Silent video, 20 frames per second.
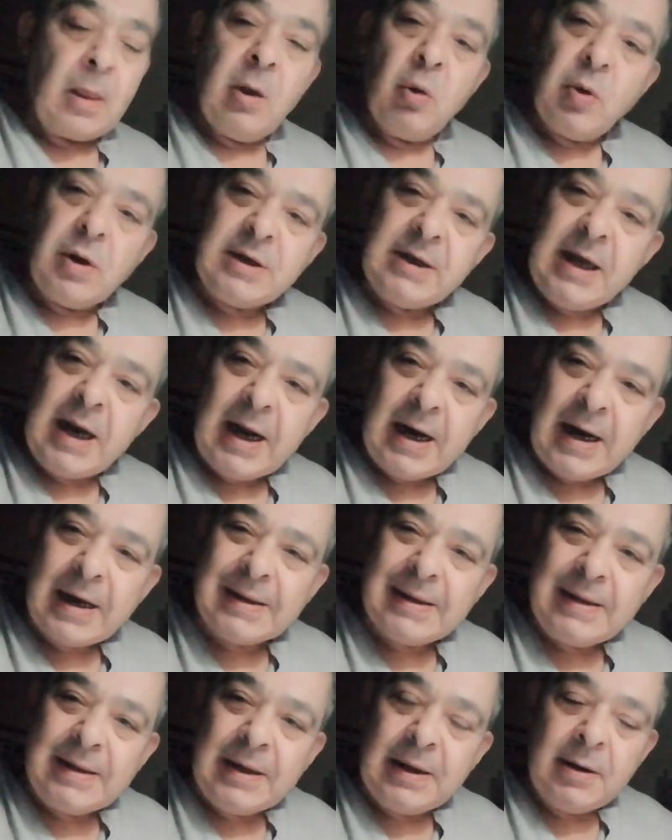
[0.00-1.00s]
Questi
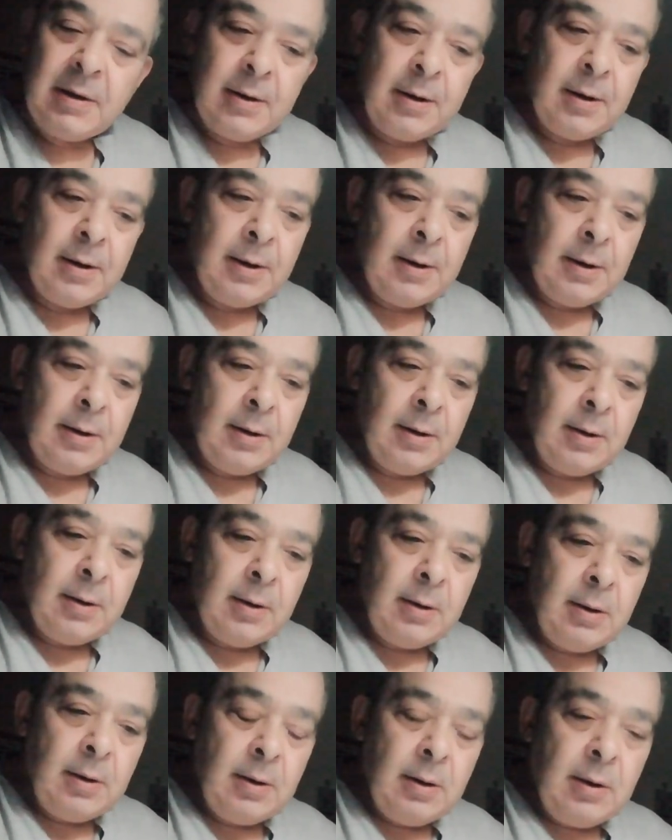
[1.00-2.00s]
ragazzi ce
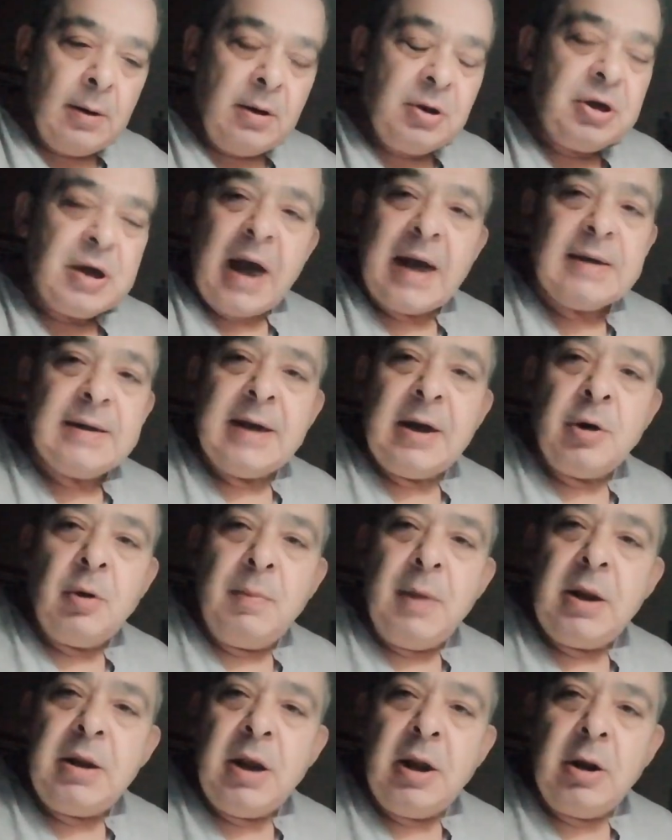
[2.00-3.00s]
cioè, la stanno
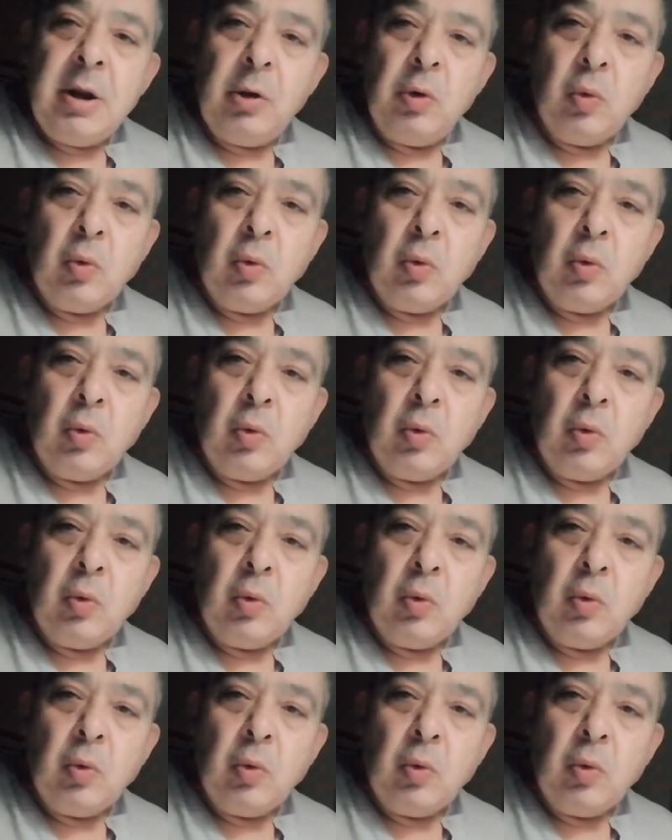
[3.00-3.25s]
mettendo